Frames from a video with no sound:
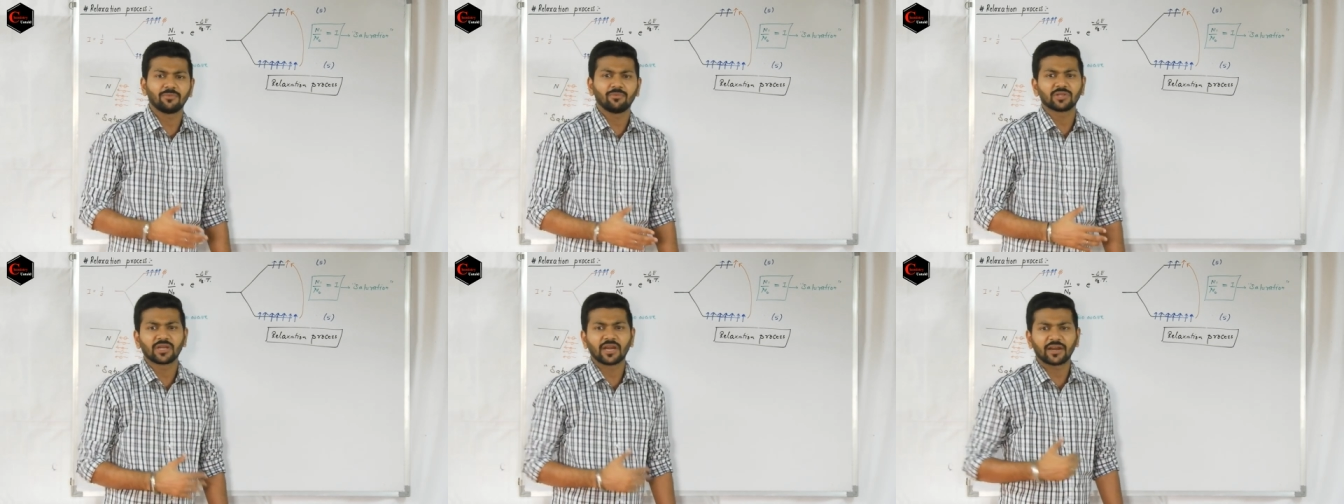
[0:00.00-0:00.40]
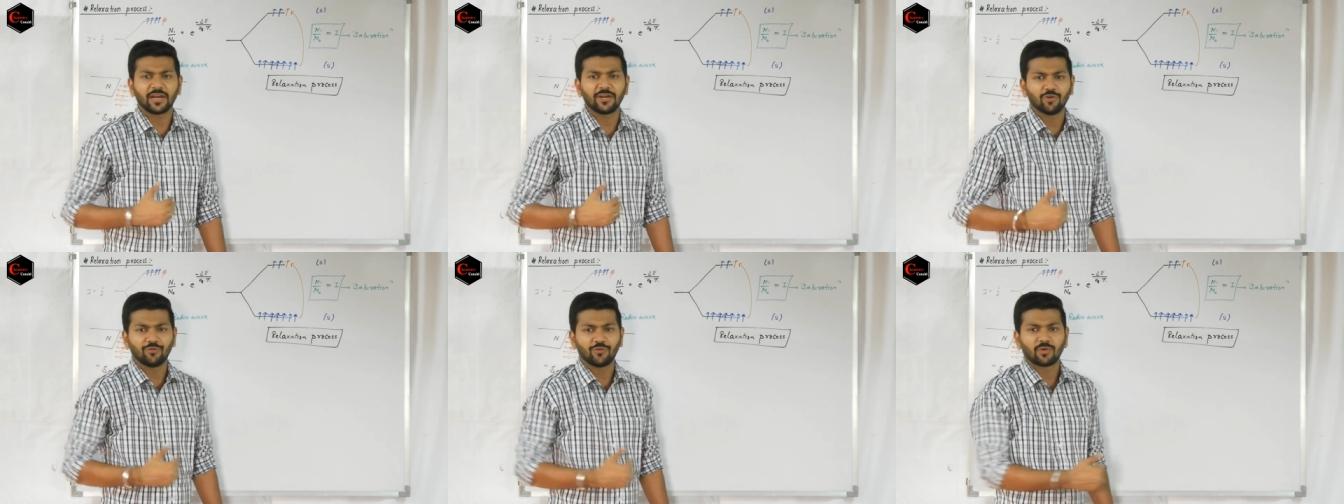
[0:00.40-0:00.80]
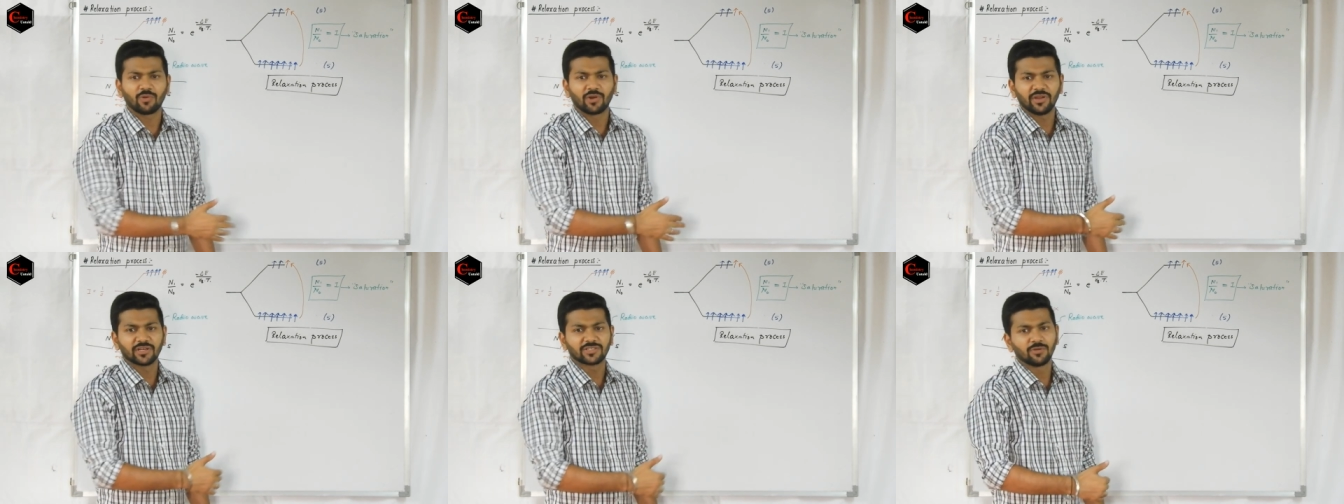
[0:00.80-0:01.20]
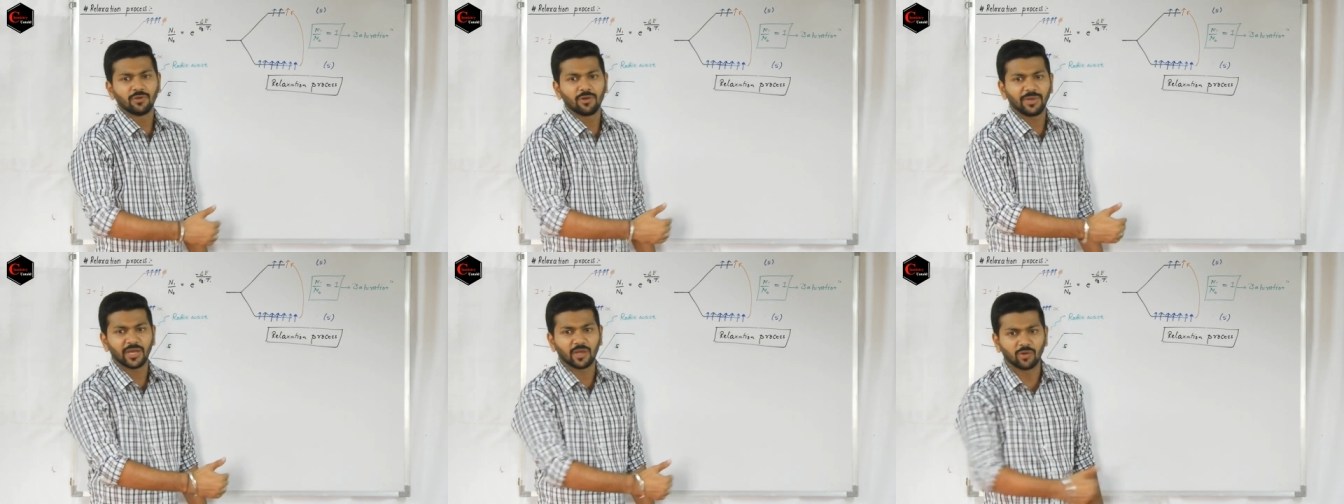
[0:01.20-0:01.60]
बोलते हैं ना रेट ऑफ फॉरवर्ड रिएक्शन विल
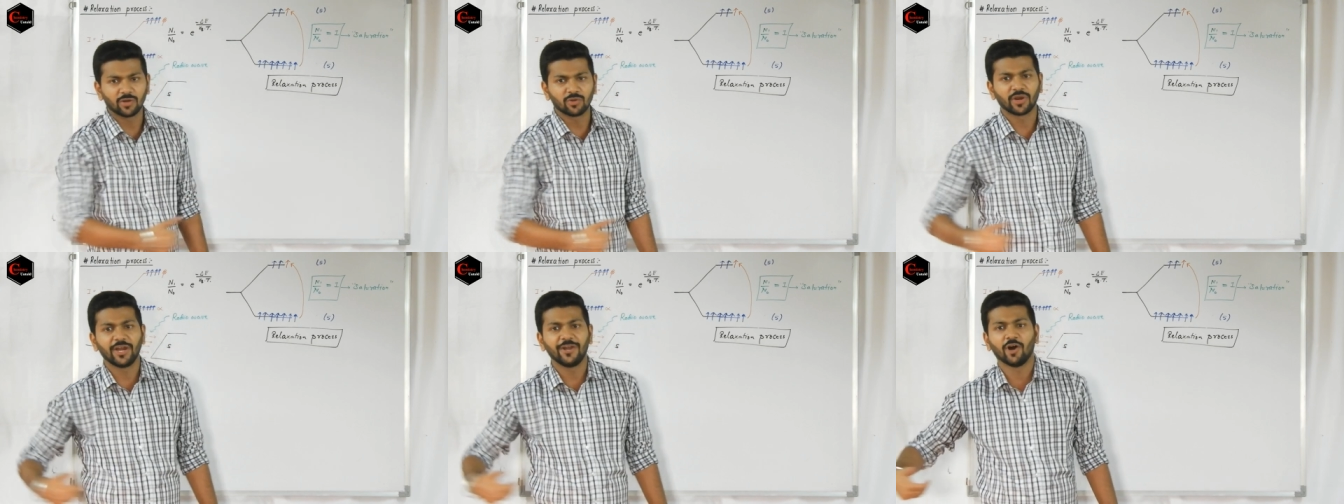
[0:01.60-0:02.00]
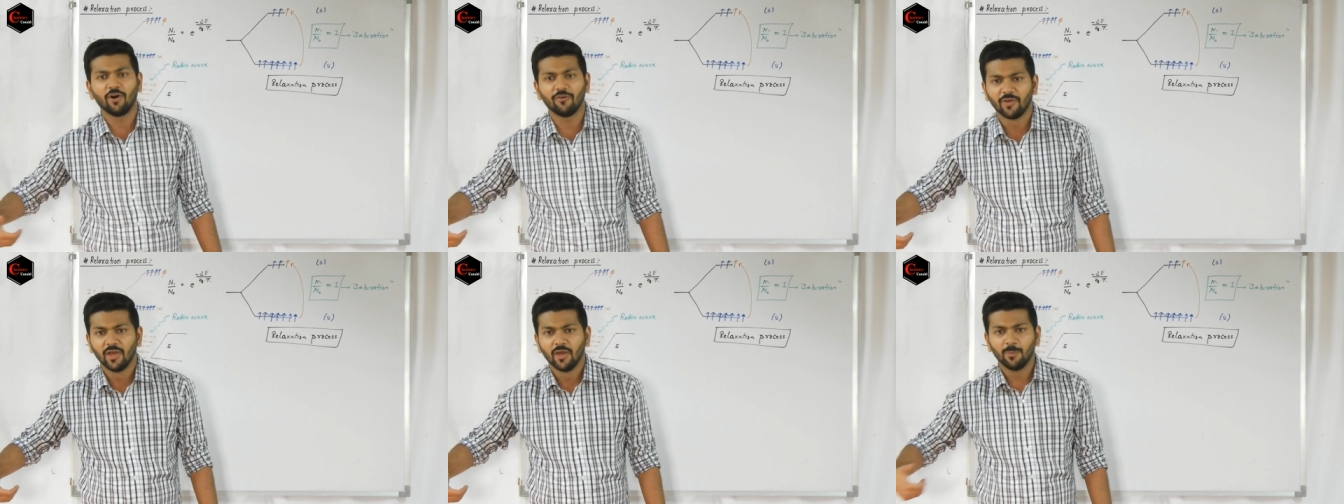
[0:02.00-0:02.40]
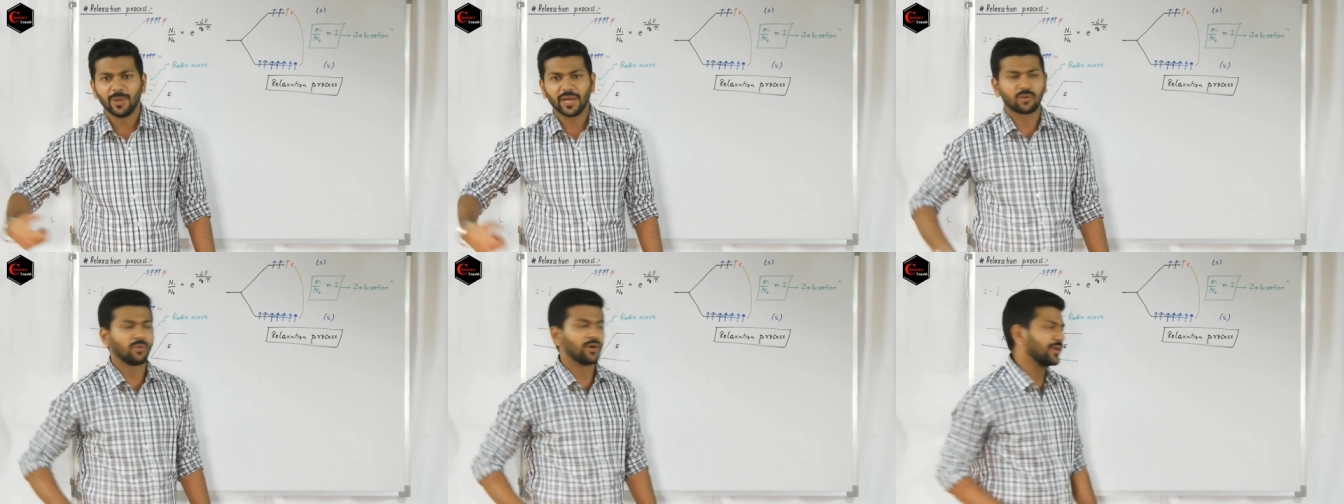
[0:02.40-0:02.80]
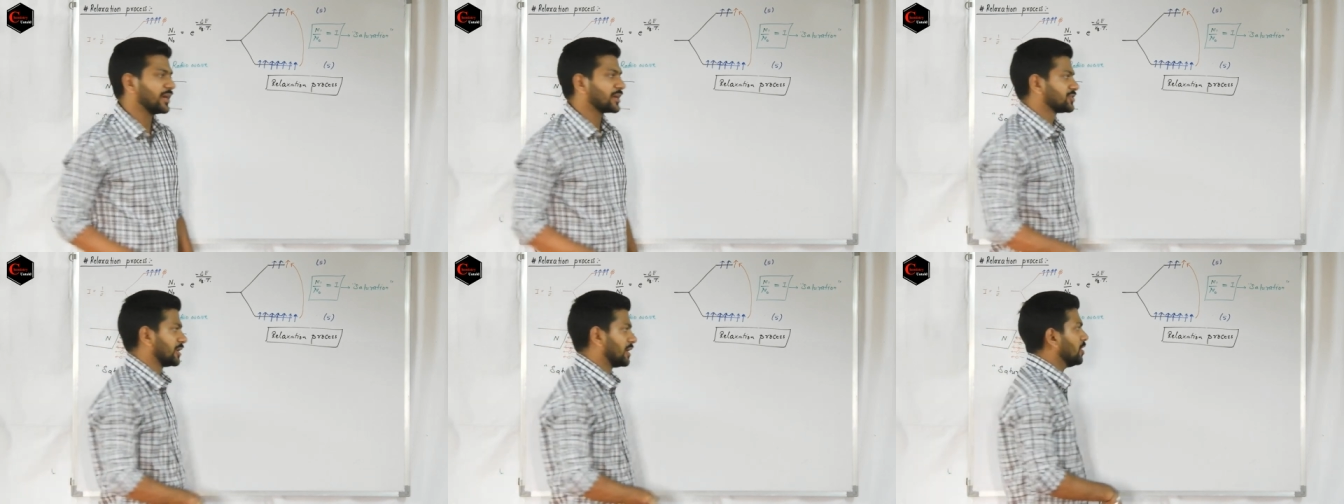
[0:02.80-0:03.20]
बी इक्वल टू रेट ऑफ बैकवर्ड
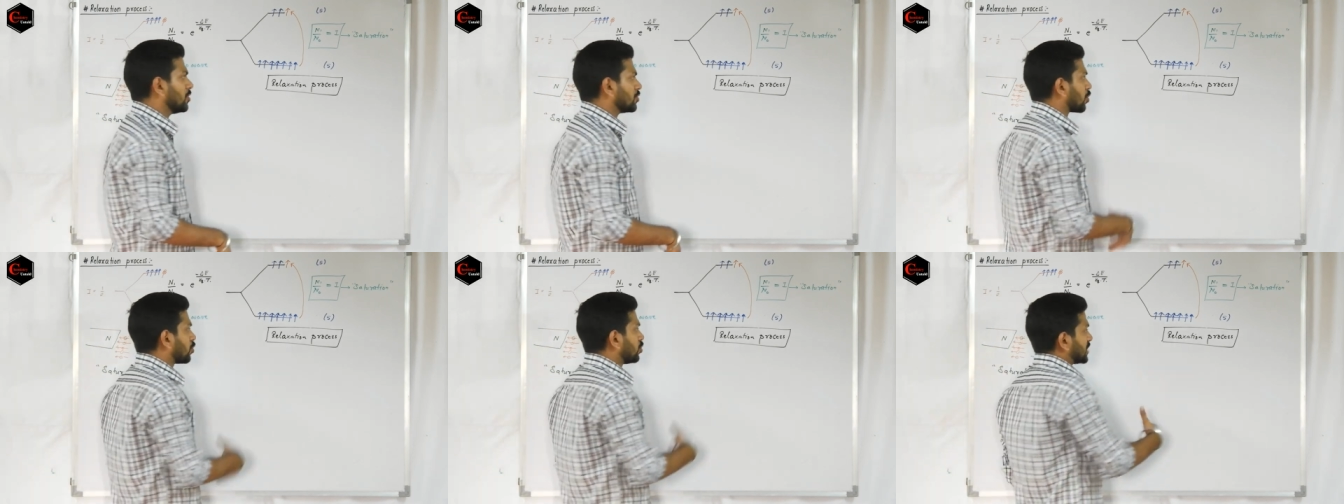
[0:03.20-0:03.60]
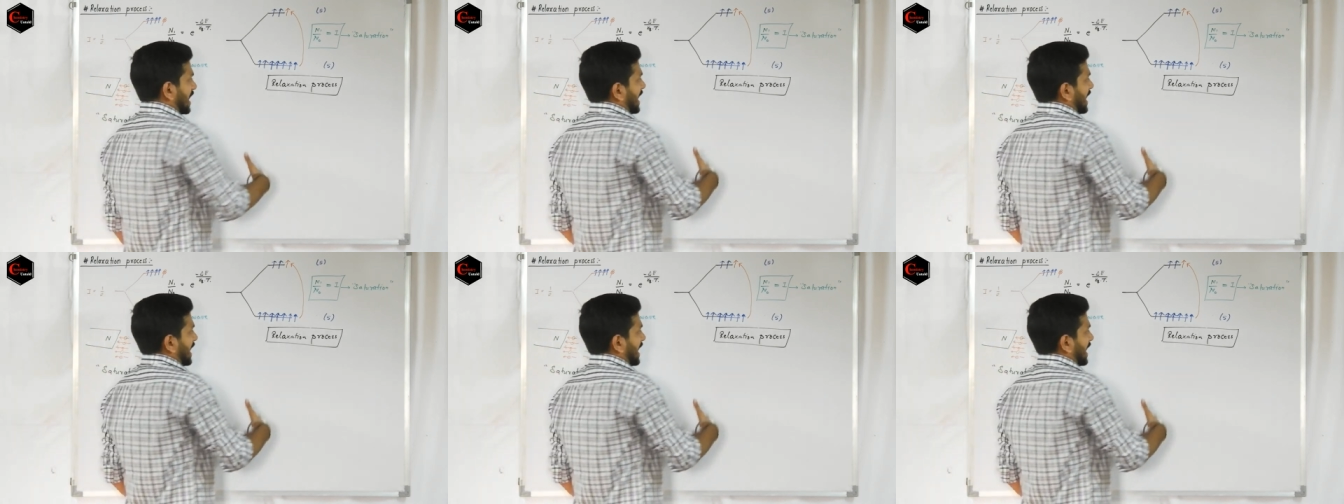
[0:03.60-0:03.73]
रिएक्शन तो कुछ